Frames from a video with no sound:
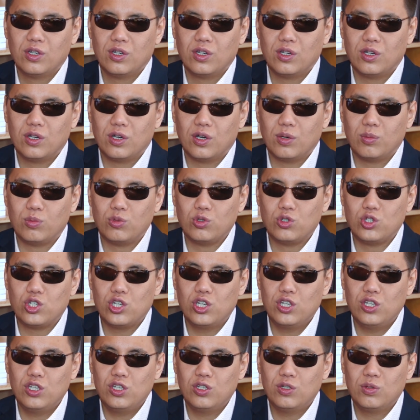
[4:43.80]
а,
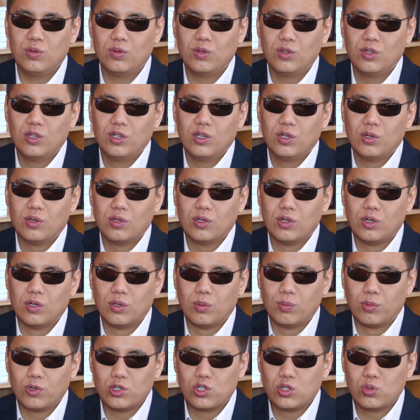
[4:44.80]
обучение –
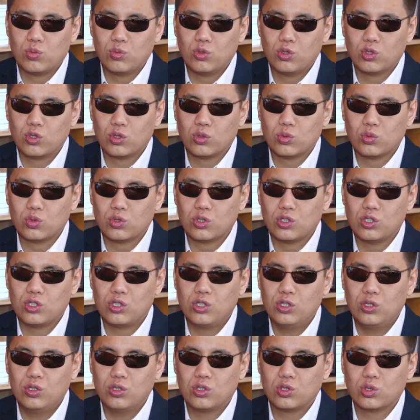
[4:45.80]
Э, почему это нужно
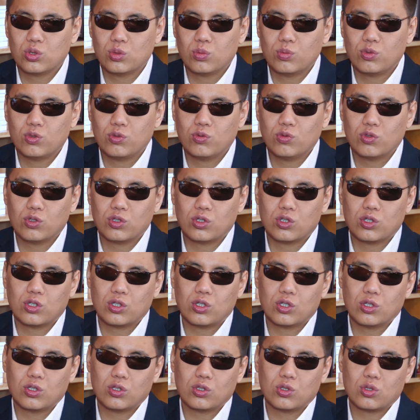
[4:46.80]
сделать? Чтобы вот
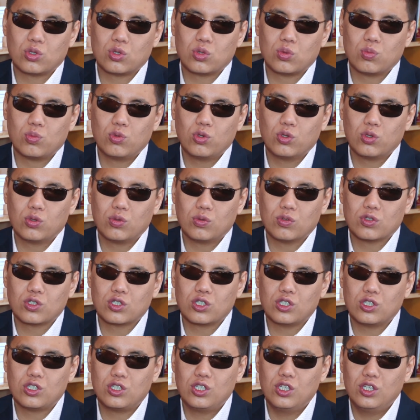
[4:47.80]
э, субботу,
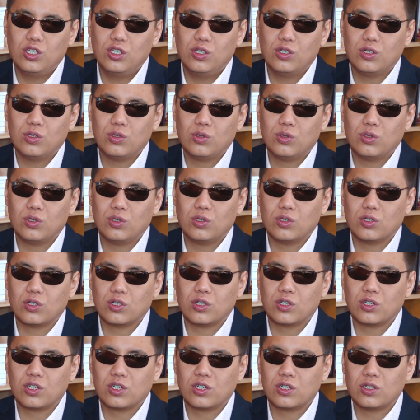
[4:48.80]
воскресенье
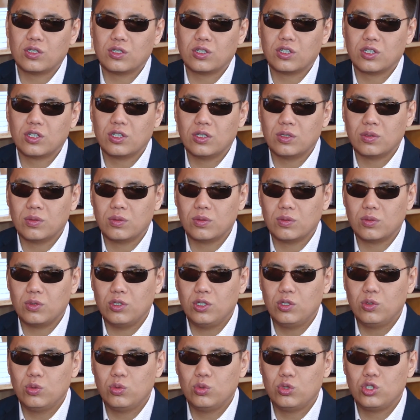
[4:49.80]
э,
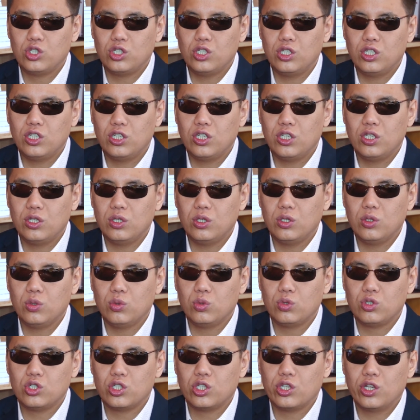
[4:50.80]
и ученики, и
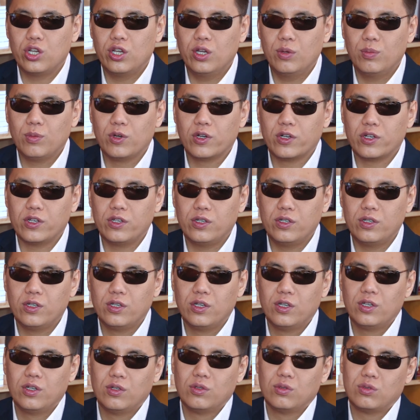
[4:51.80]
учителя могли
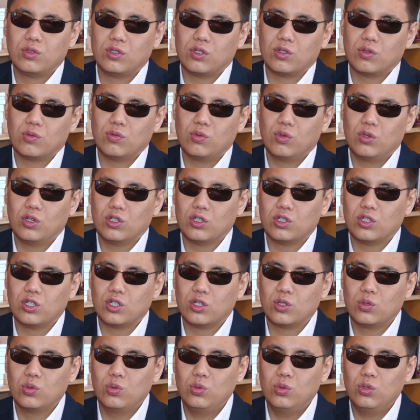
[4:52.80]
все равно
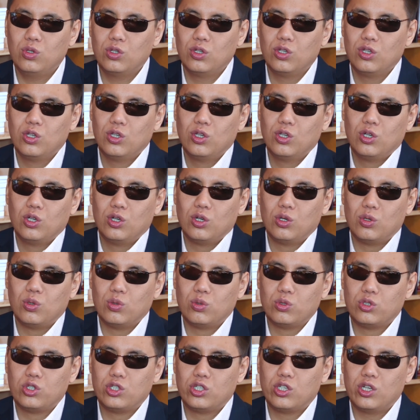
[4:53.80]
отдохнуть.
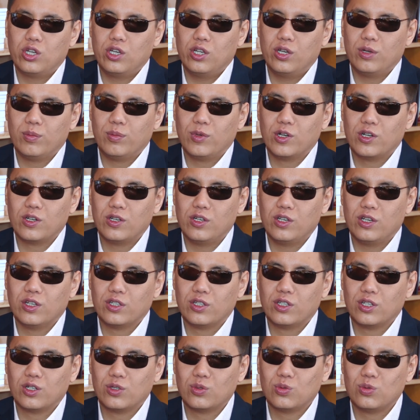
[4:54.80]
Учителя могли
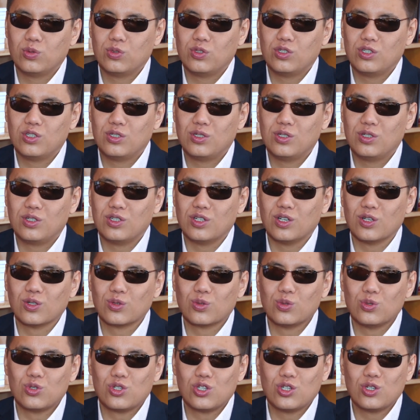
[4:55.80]
отдохнуть действительно
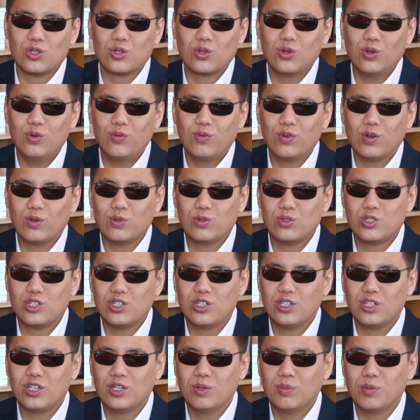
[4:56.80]
от учеников, а
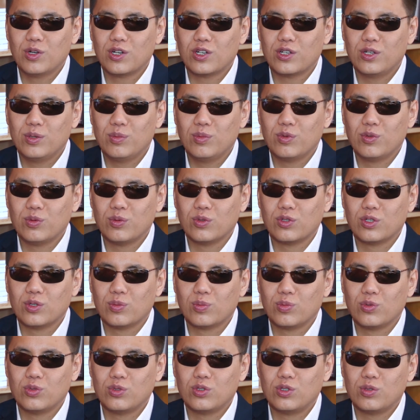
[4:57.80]
ученики могли бы, вот,
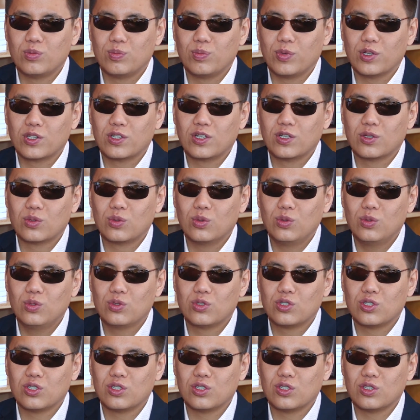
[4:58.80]
допустим,
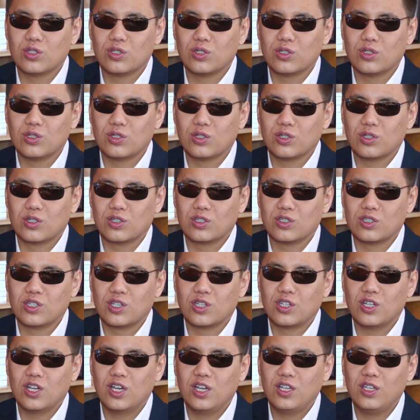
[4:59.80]
подготовиться к
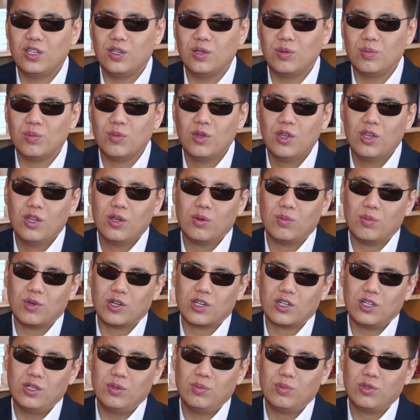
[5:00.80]
заданиям,
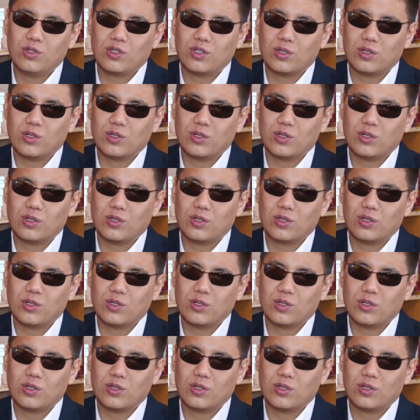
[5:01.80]
могли бы